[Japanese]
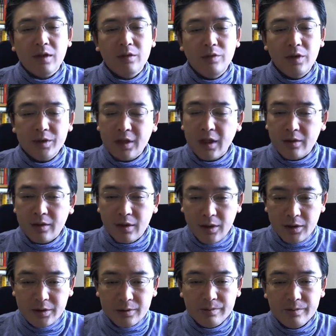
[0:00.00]
嬉しかったで
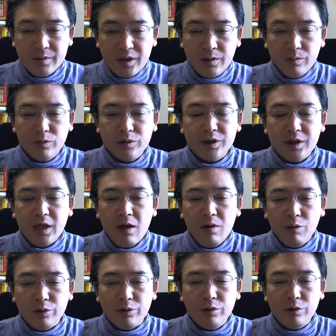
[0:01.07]
す。気持ちが
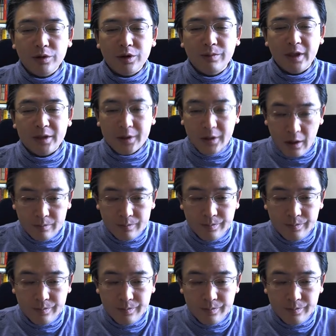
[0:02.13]
ほっとしました。